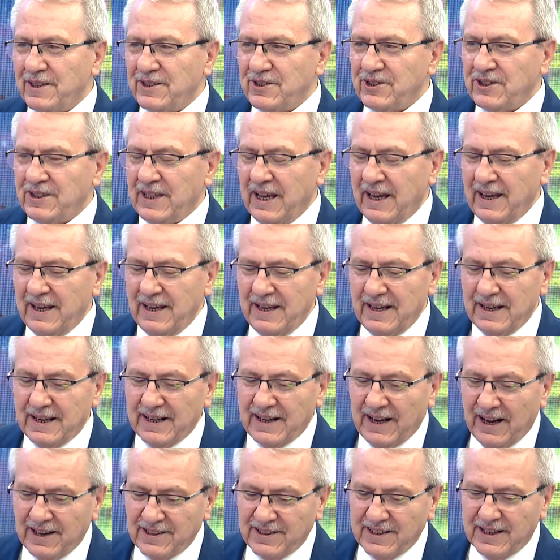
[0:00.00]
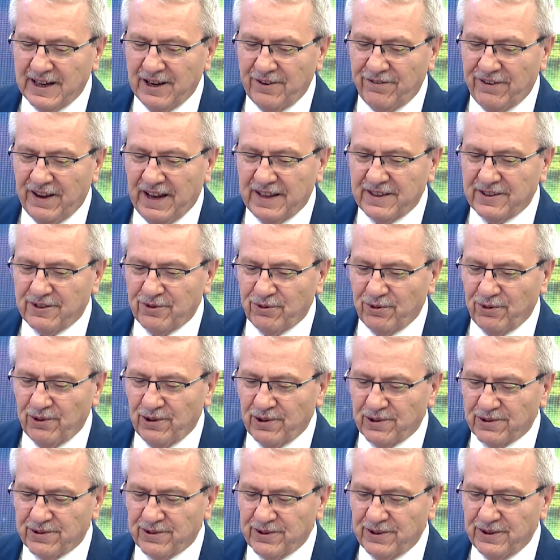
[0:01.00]
işte kadın efendi
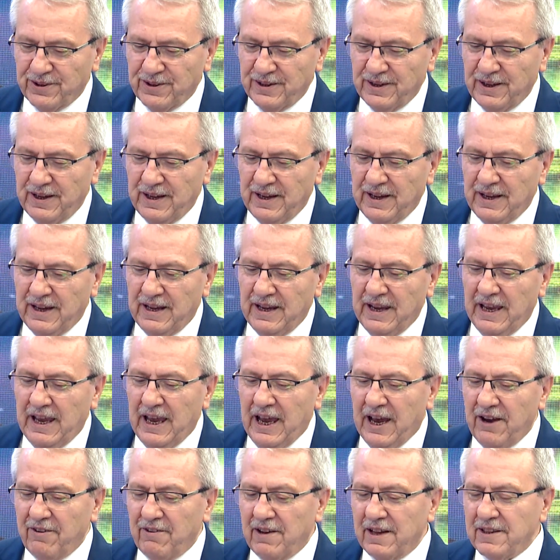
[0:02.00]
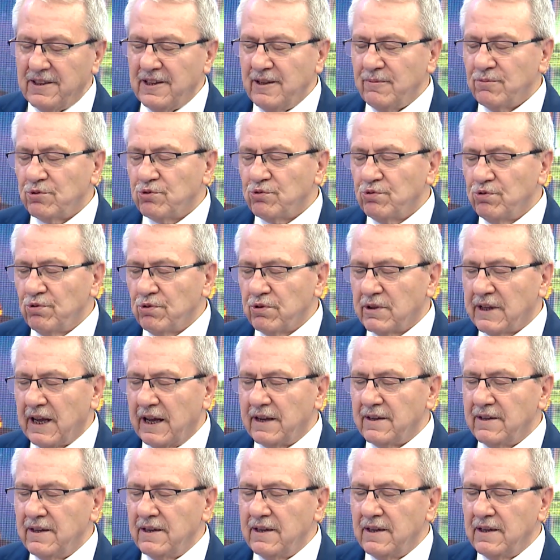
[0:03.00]
oldu. Efendim
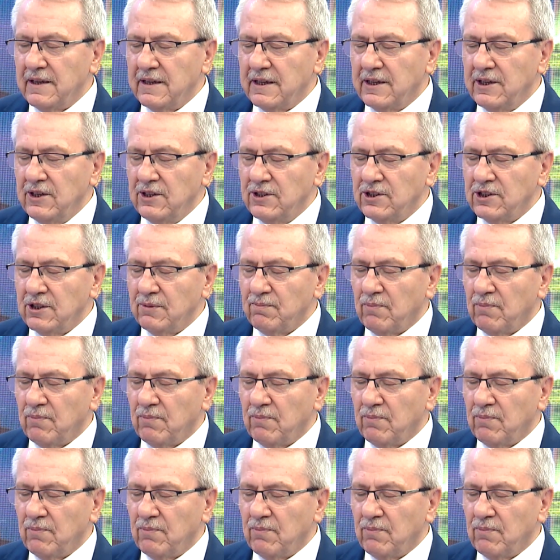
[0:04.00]
Sultan II.